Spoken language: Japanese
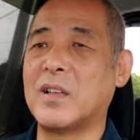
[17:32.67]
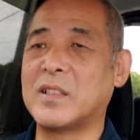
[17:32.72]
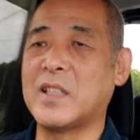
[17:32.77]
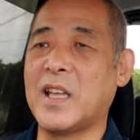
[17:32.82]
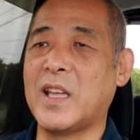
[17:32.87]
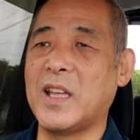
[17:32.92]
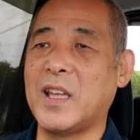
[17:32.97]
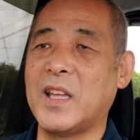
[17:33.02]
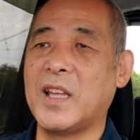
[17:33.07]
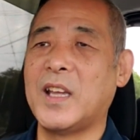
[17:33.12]

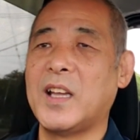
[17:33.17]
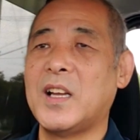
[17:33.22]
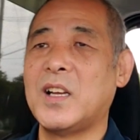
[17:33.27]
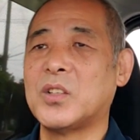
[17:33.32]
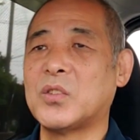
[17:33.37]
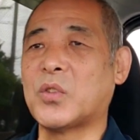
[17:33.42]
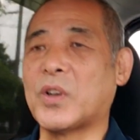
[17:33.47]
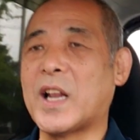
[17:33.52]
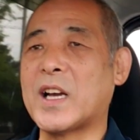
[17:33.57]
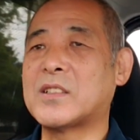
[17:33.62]
で
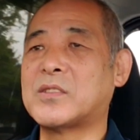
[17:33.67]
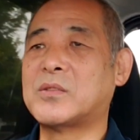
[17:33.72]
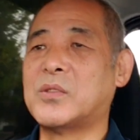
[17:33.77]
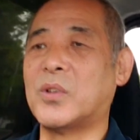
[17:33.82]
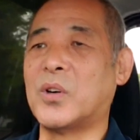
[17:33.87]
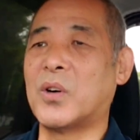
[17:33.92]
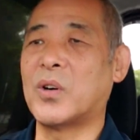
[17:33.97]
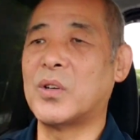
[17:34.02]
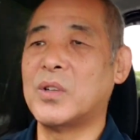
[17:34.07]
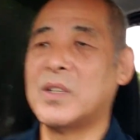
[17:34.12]
トラック
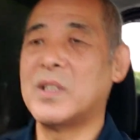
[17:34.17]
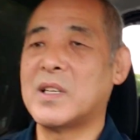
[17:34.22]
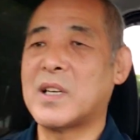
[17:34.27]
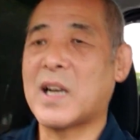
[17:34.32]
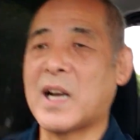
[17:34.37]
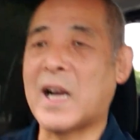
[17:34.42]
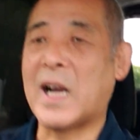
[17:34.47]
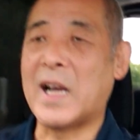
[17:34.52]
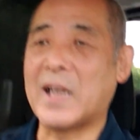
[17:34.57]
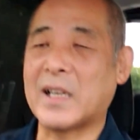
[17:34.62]
を
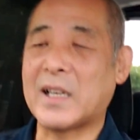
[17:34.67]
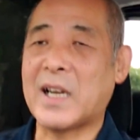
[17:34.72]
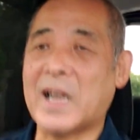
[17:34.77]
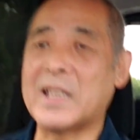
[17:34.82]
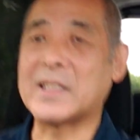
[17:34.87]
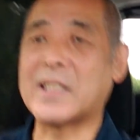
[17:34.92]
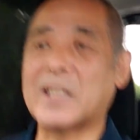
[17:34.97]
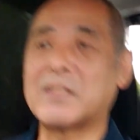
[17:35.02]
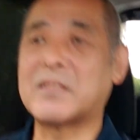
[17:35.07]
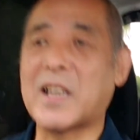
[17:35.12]
か
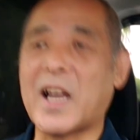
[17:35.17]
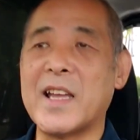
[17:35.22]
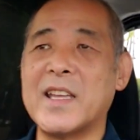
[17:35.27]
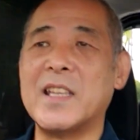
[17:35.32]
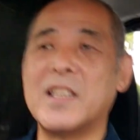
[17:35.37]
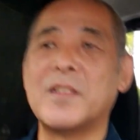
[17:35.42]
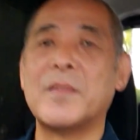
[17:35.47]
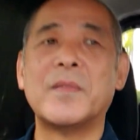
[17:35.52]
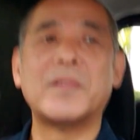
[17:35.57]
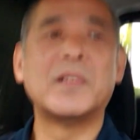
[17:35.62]
飾る
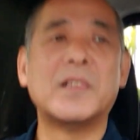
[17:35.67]
会